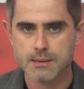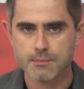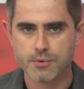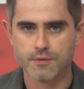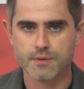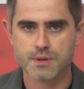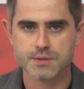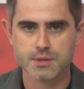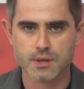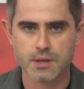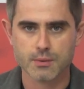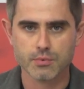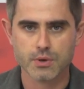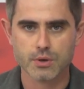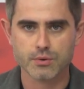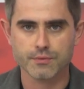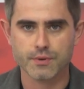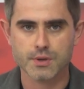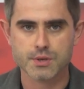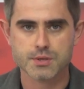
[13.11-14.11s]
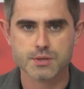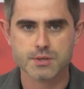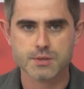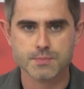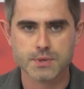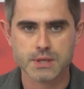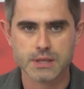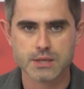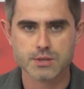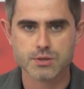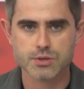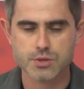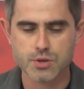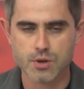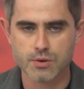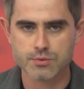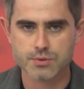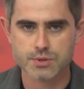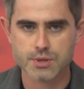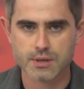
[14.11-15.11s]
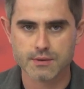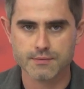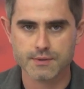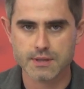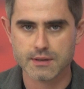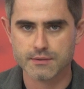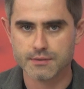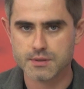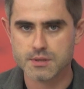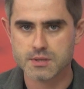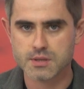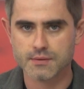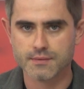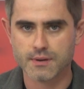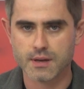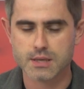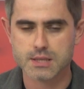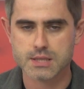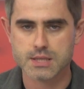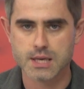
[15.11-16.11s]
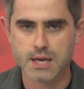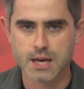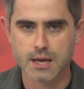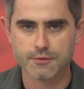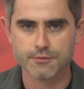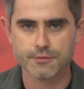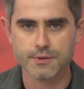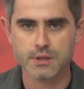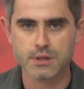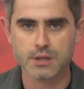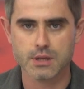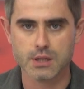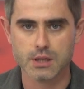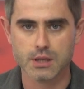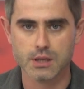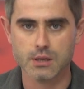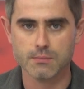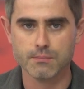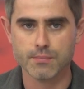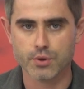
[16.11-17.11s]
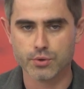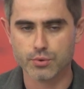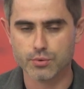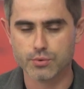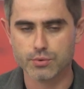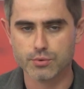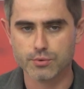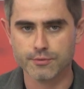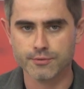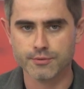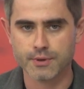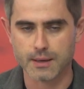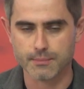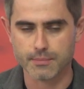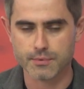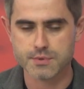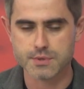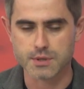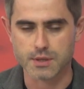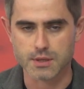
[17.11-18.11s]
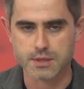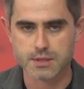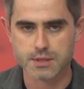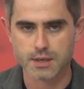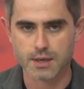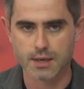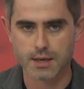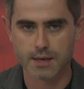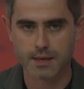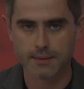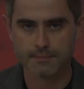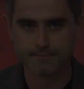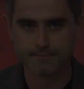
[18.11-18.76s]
Prowadzona była również sprzedaż książek wydawnictwa Serafin i produktów kapucyńskich.